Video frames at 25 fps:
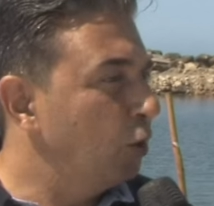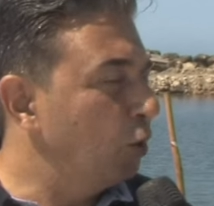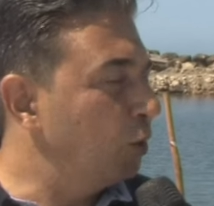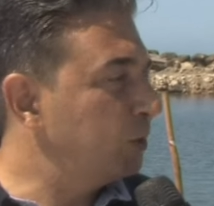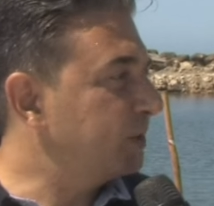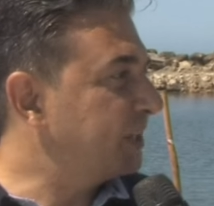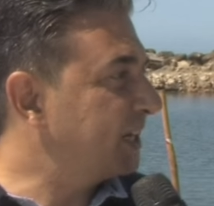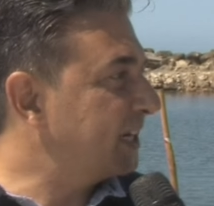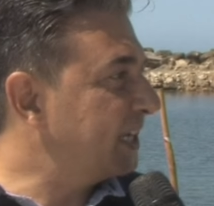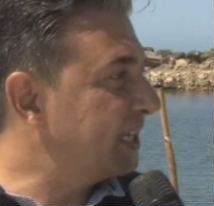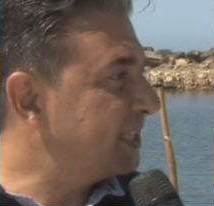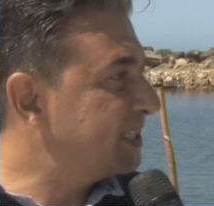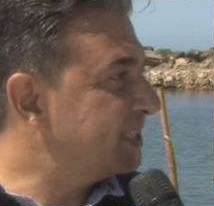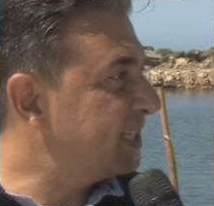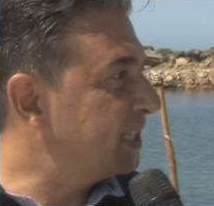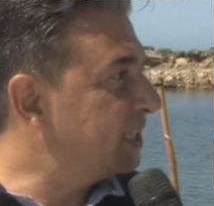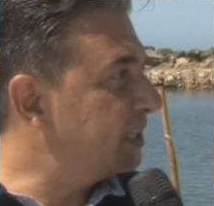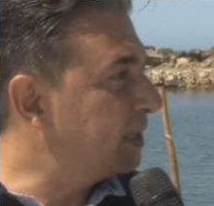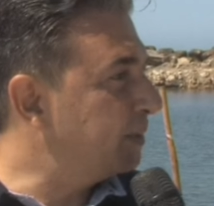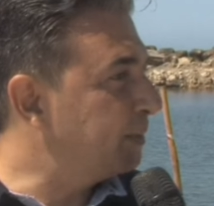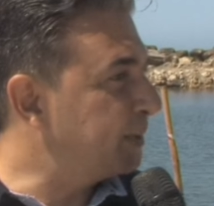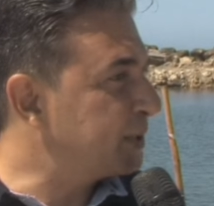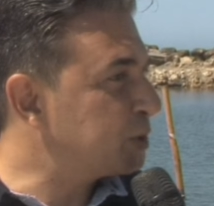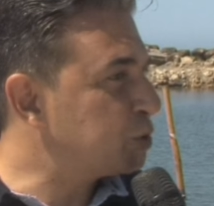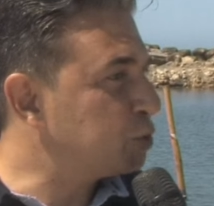oltre che
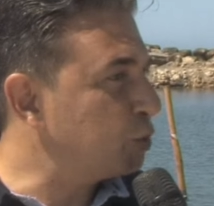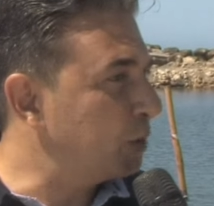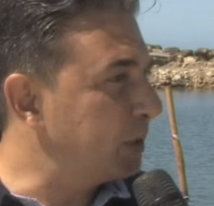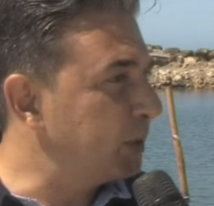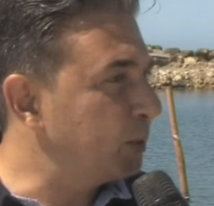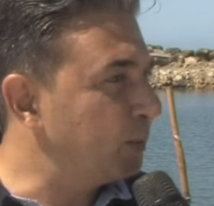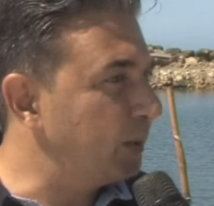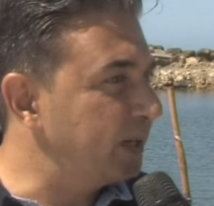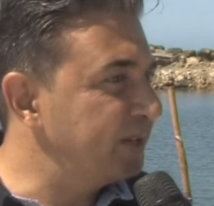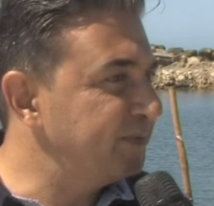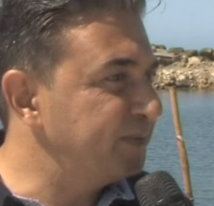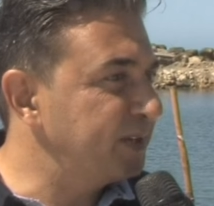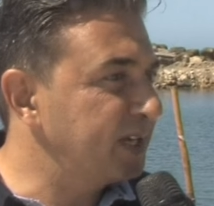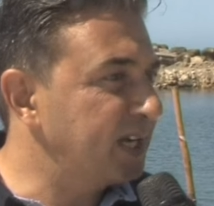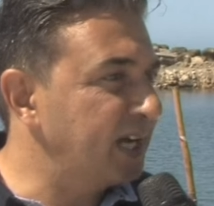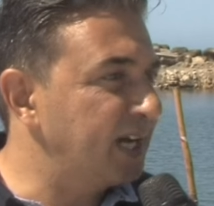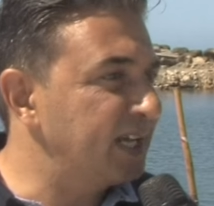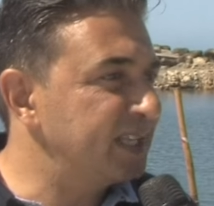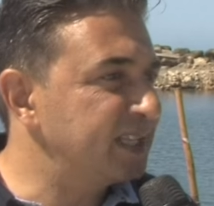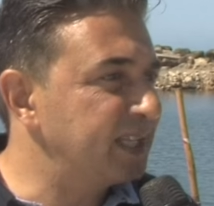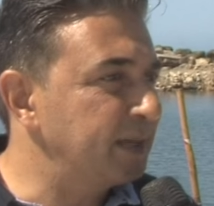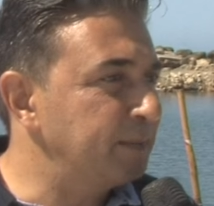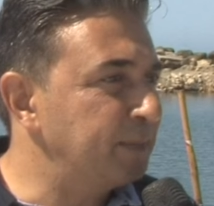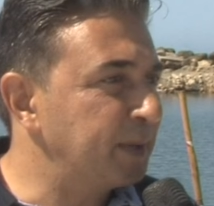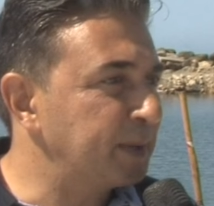aziende persone
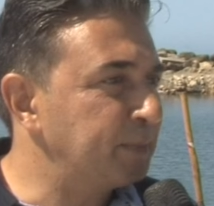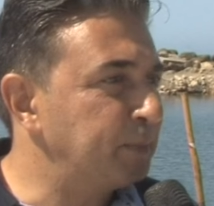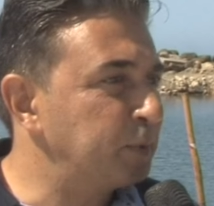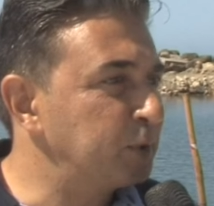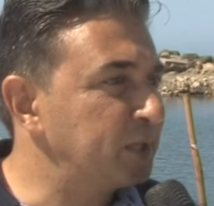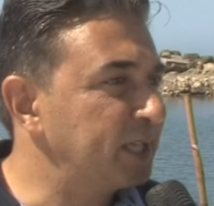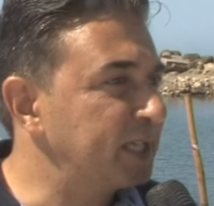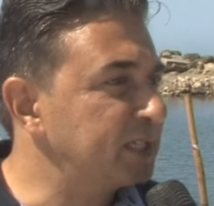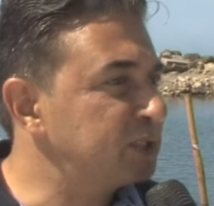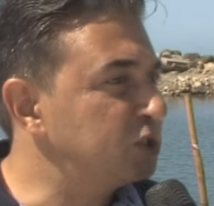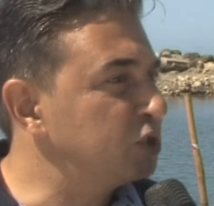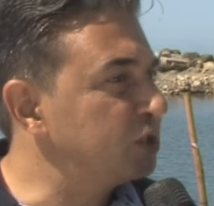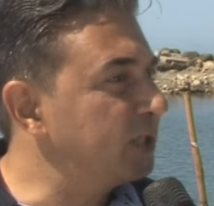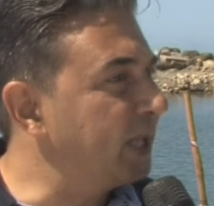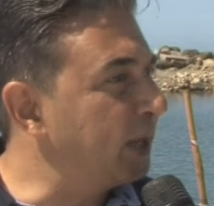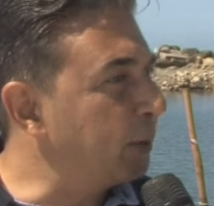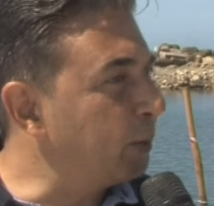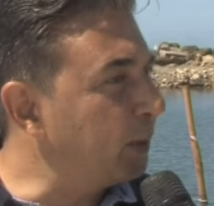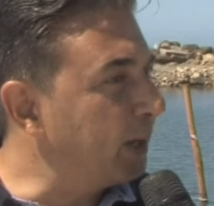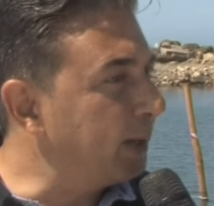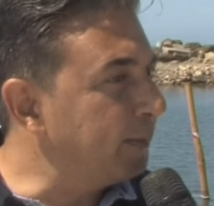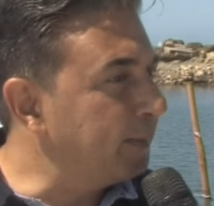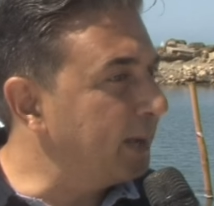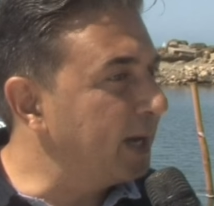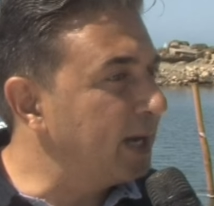qualificate per poterci
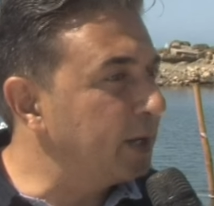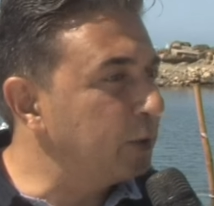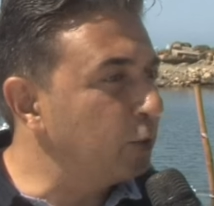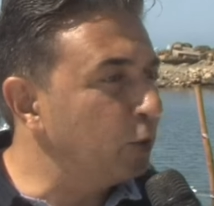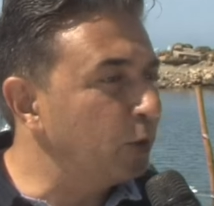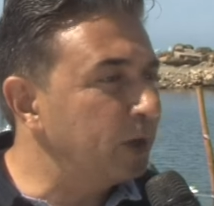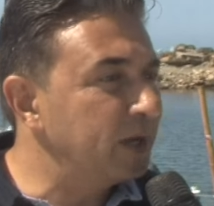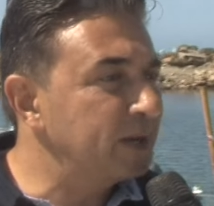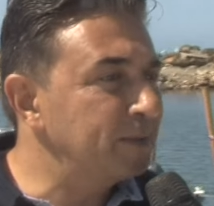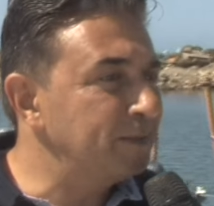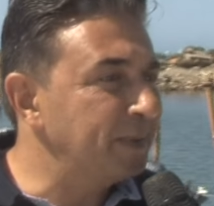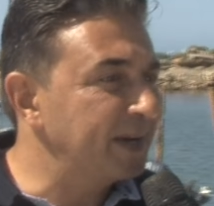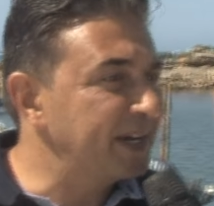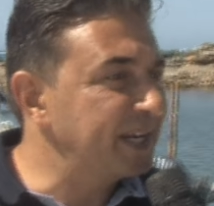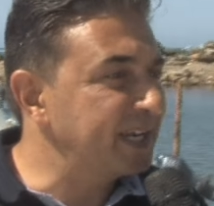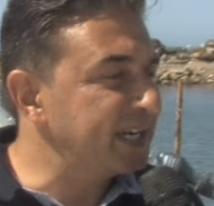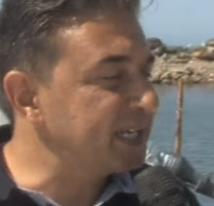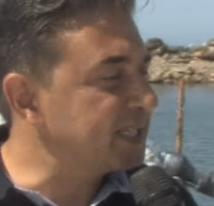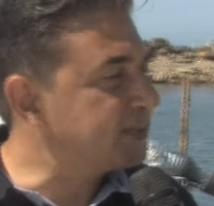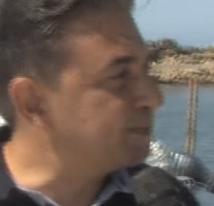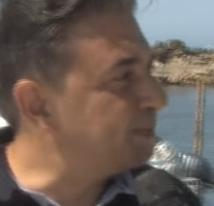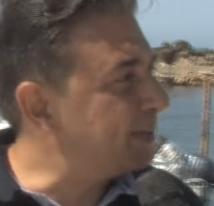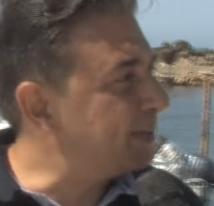dare una mano in maniera